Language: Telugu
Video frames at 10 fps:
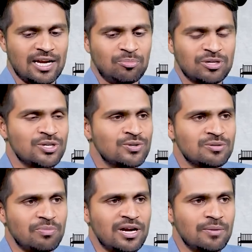డిప్రెషన్
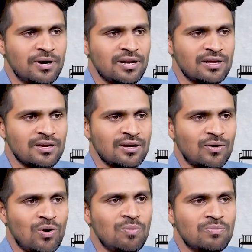నుంచి బయటపడి
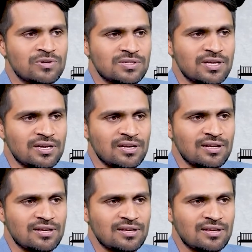కోపం వస్తే
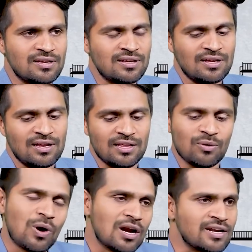
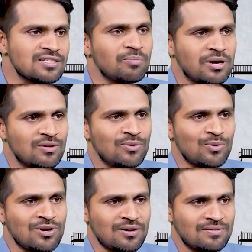లేదా వాళ్ళన్నా చంపేద్దాం
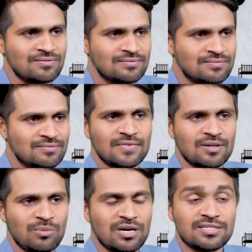అనుకుంటారు
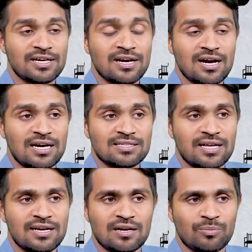మానసికంగా ఆ
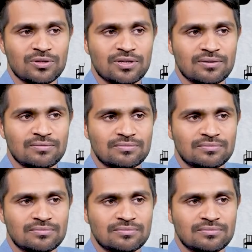స్థాయికి వెళ్ళిపోతారు